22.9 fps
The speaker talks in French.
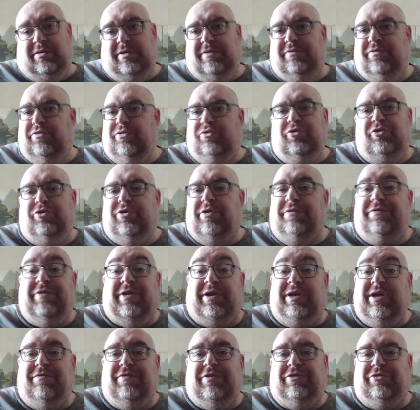qu'il faut tout le temps
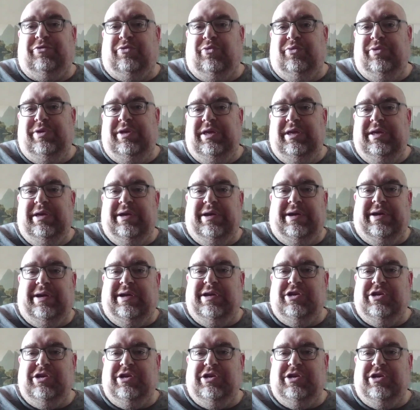faire gaffe à ce qu'on dit,